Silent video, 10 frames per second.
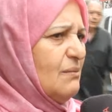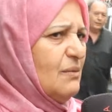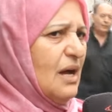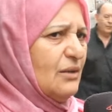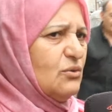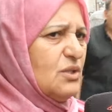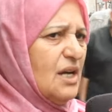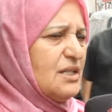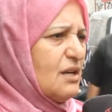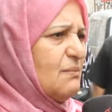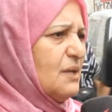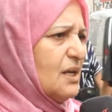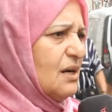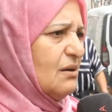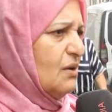ما عندوش حاجه
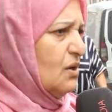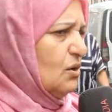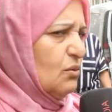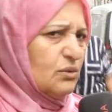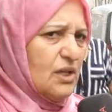كبيره إيه.